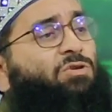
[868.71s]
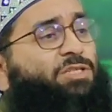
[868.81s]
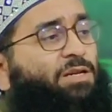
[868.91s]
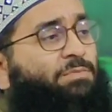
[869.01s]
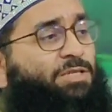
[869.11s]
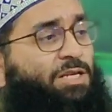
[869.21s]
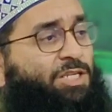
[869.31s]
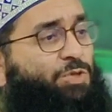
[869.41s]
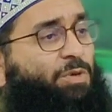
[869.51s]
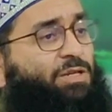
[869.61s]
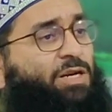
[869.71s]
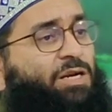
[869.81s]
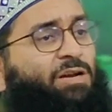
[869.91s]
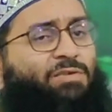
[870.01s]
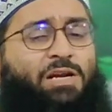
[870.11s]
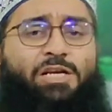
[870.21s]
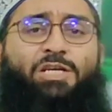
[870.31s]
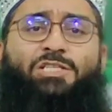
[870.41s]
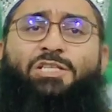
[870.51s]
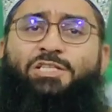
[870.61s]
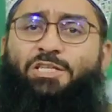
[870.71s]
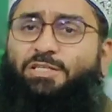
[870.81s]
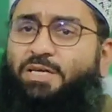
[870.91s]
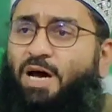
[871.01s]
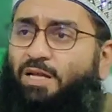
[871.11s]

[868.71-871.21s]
तसलम से नस्बत रखने वाली किसी चीज़ का